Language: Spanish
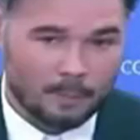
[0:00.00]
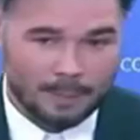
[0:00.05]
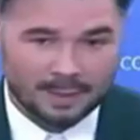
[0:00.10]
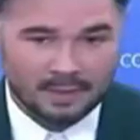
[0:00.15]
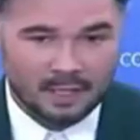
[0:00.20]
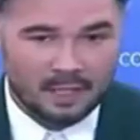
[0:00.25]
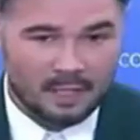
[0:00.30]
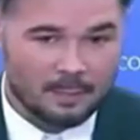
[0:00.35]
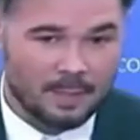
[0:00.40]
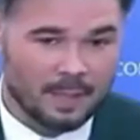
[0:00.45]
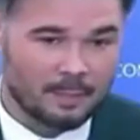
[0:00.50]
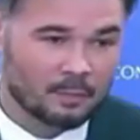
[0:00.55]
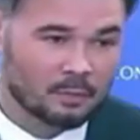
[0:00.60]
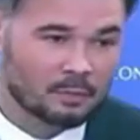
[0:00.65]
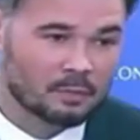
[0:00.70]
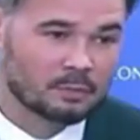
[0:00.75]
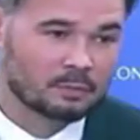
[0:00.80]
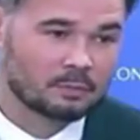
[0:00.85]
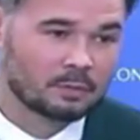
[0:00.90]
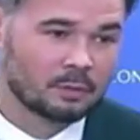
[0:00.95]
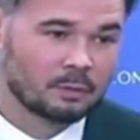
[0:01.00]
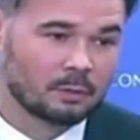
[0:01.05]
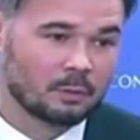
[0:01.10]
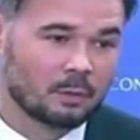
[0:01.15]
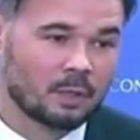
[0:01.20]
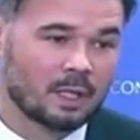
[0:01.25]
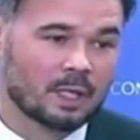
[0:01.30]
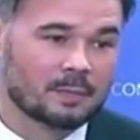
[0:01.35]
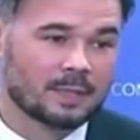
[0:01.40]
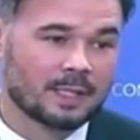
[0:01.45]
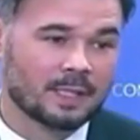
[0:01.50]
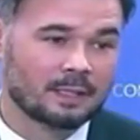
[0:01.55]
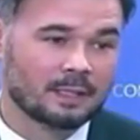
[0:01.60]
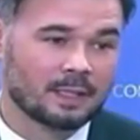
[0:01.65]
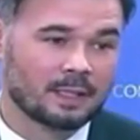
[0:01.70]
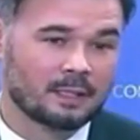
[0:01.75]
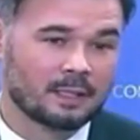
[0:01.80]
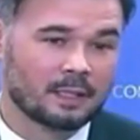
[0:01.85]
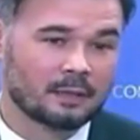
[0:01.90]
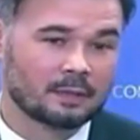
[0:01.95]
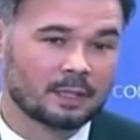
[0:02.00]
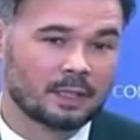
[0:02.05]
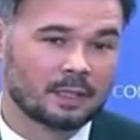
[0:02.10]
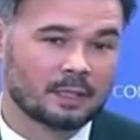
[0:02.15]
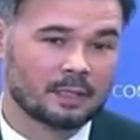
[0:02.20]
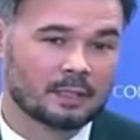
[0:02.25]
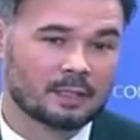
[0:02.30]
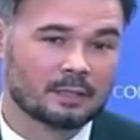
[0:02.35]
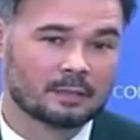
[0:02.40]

participamos de burbujas mediáticas de la ultraderecha.